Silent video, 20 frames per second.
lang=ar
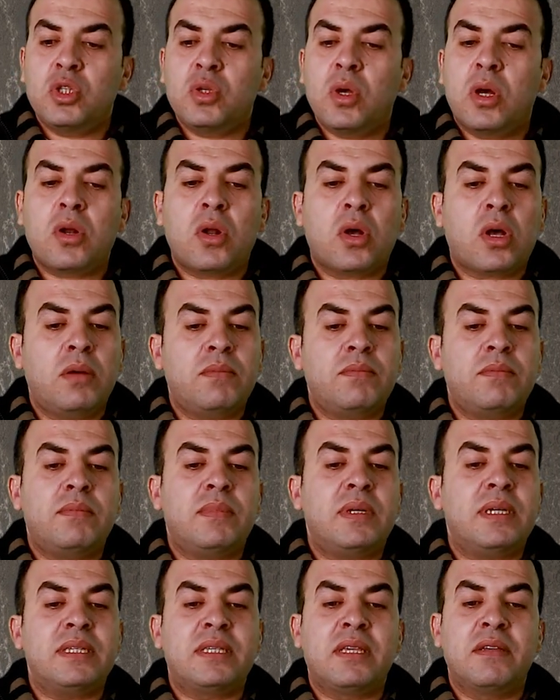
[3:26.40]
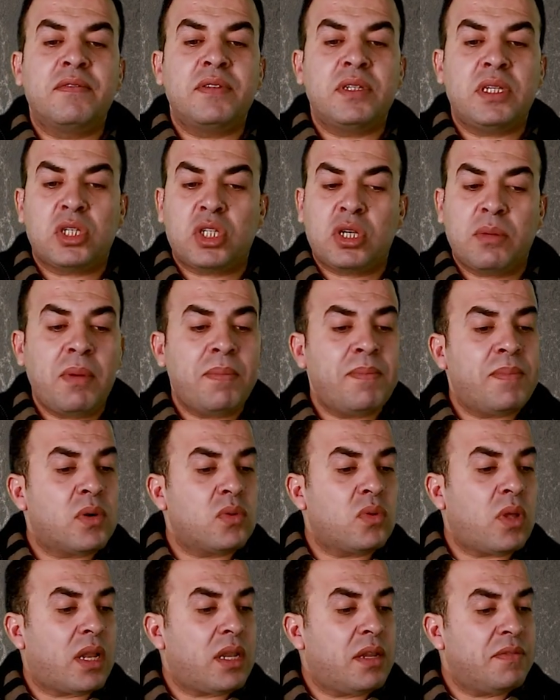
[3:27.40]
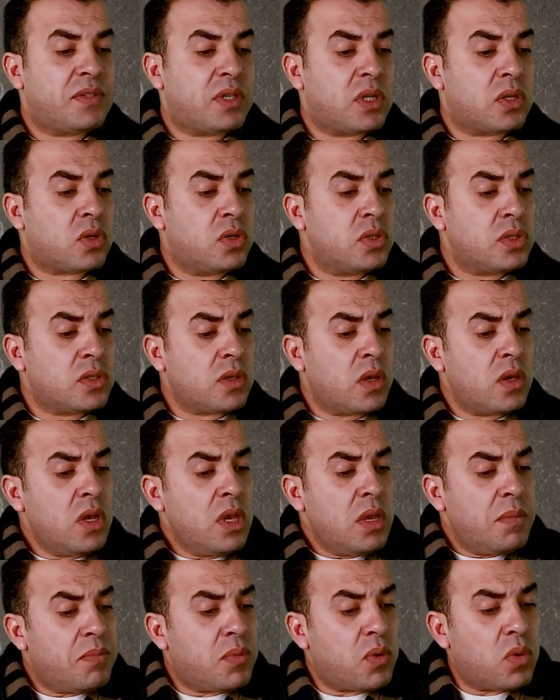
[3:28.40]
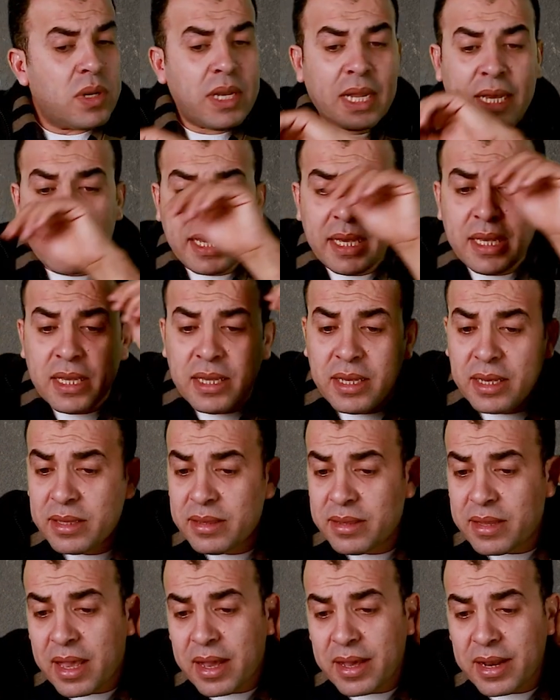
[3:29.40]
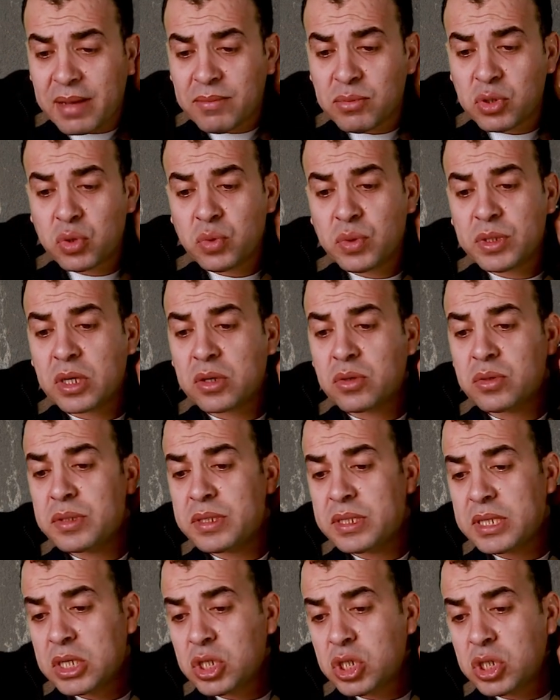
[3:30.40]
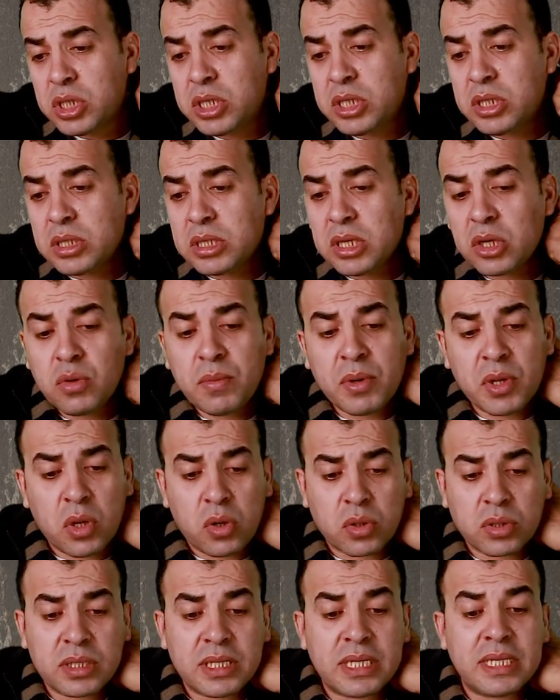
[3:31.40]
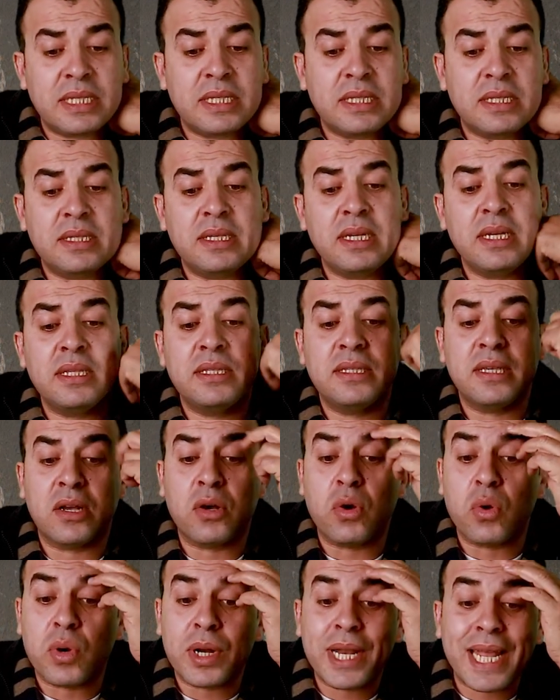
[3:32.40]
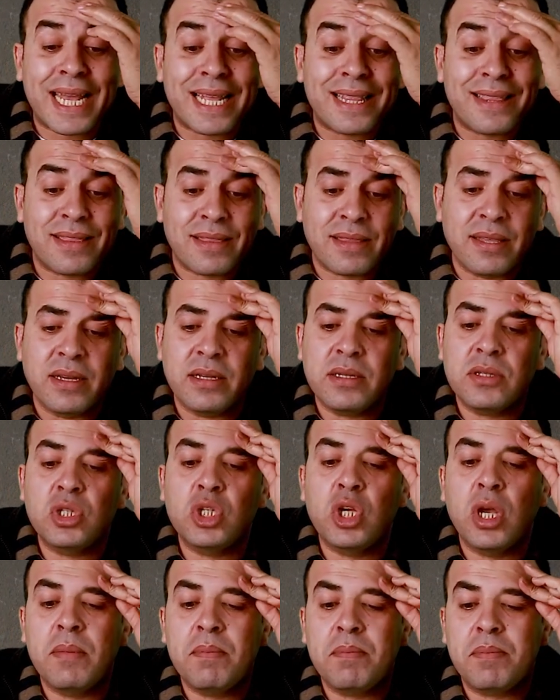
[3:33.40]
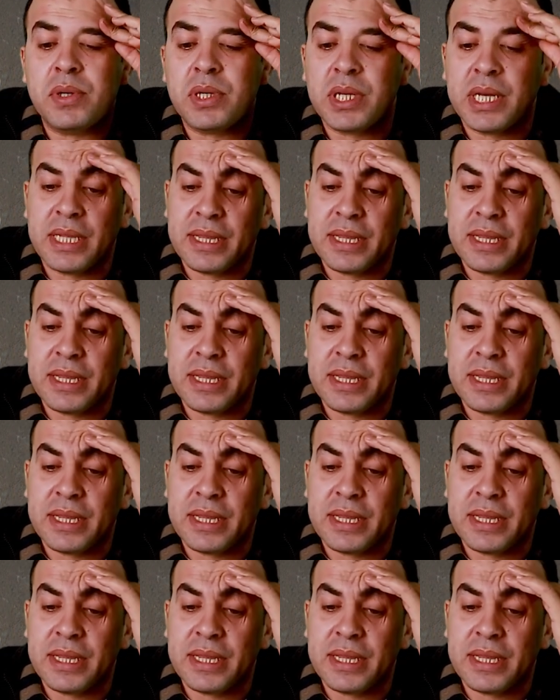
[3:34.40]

السؤال رقم 7 يا شباب برضه عن نفس القصه بيقول لك ايه الدياجرام شوز ا كروس سكشن ان ذا هيومن هارت ستيت ذا كوريكت تشامبر